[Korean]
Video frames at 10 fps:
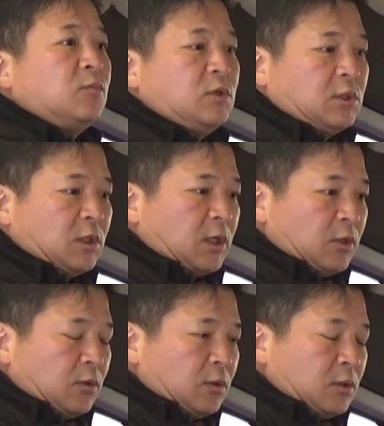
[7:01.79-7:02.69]

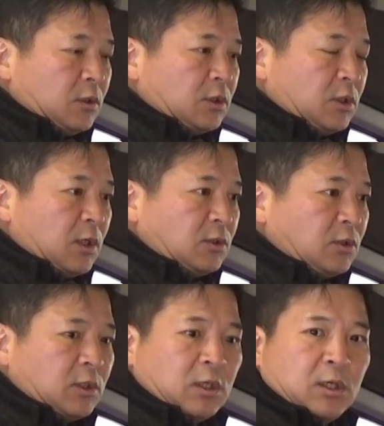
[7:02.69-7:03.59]
기분이잖아요.
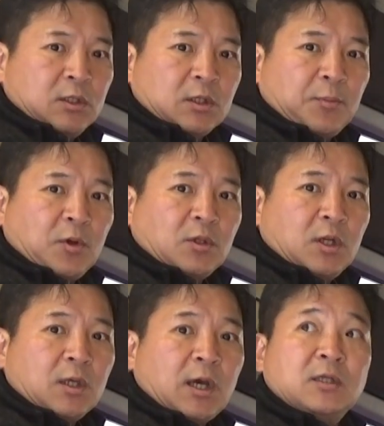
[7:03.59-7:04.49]
실내에서 제가 이렇게
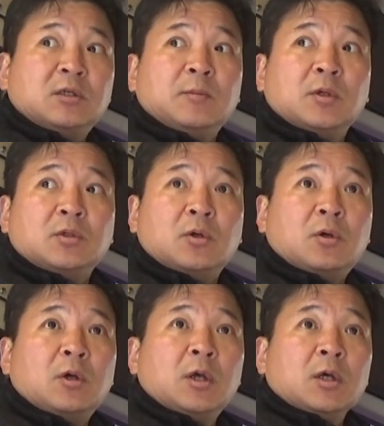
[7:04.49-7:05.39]
편안하게
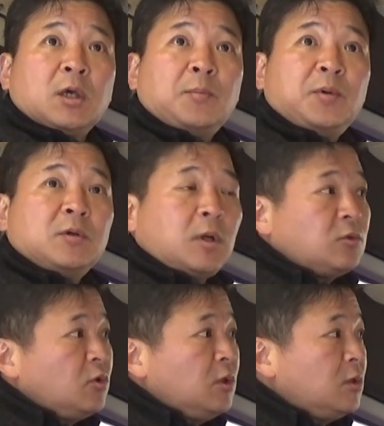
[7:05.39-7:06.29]
앉으면서 캠핑을 할 수